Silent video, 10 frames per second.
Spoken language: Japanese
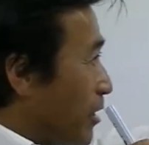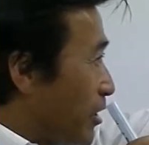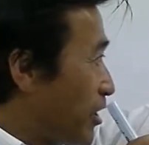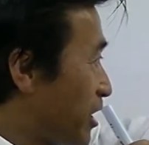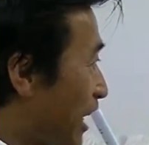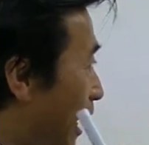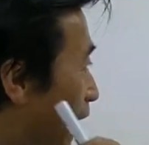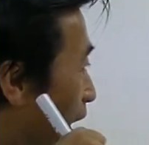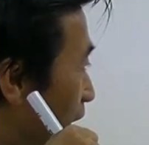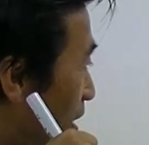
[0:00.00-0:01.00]
意思が
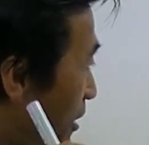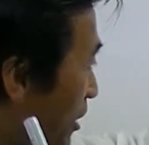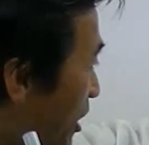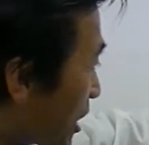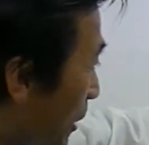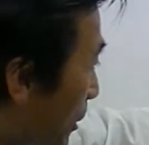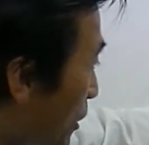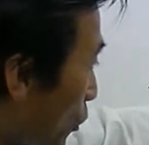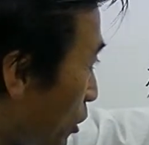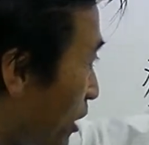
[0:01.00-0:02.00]
意識が
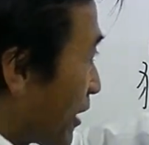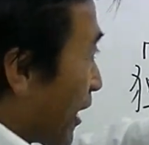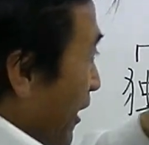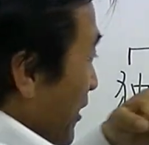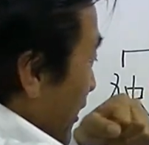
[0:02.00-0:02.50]
別のこに行ったらです